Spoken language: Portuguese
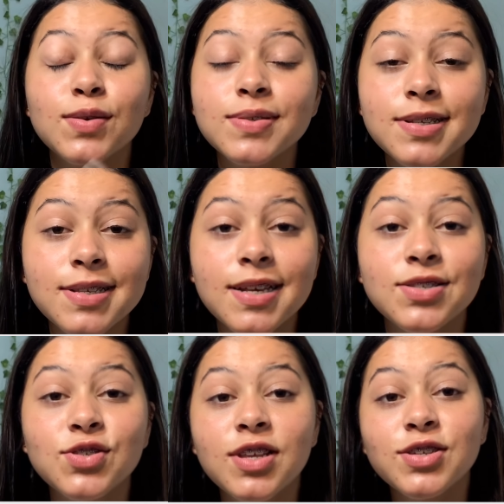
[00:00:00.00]
não se
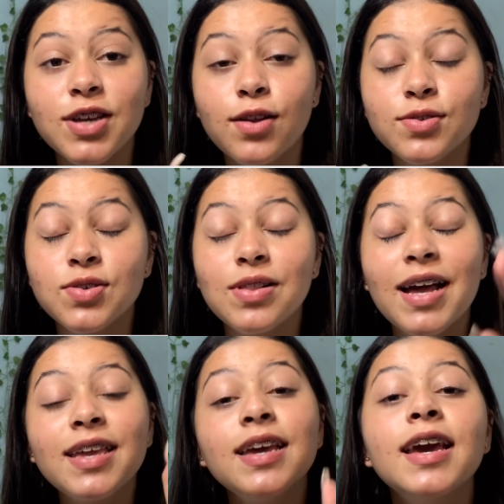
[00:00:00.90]
esqueça de deixar o seu
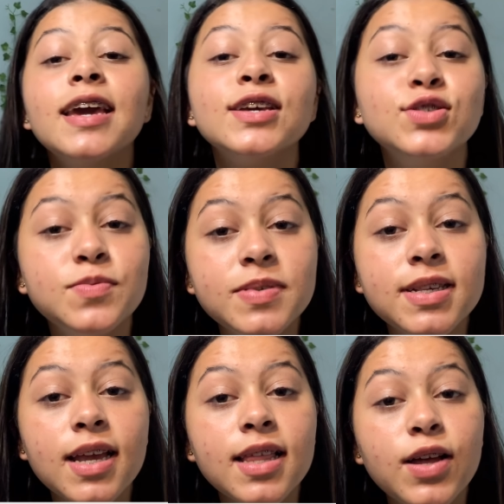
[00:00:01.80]
like e de me
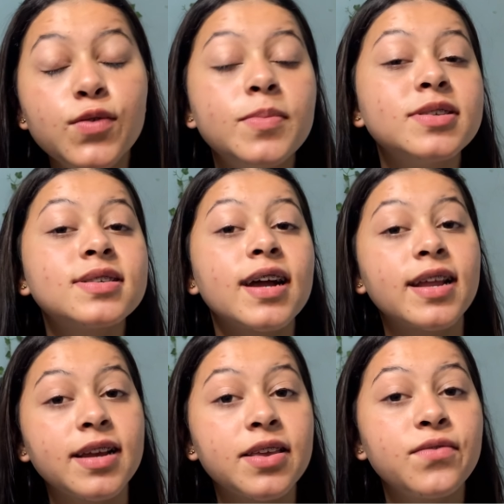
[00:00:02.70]
seguir lá no meu
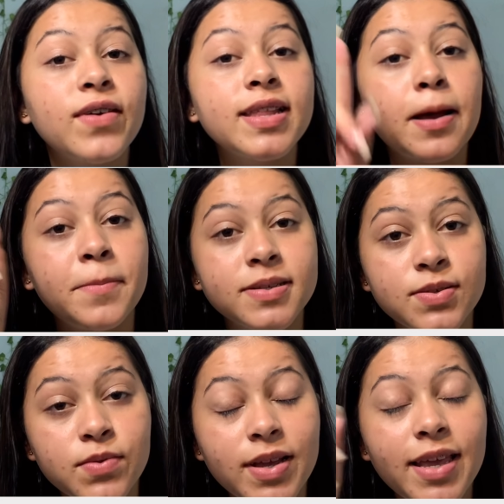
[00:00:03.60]
Instagram que vai estar tá
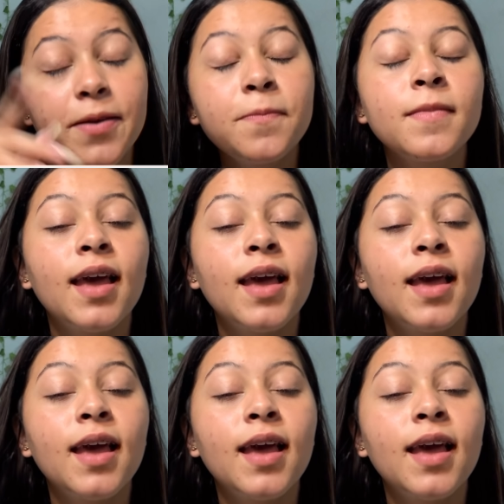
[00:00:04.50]
passando aqui.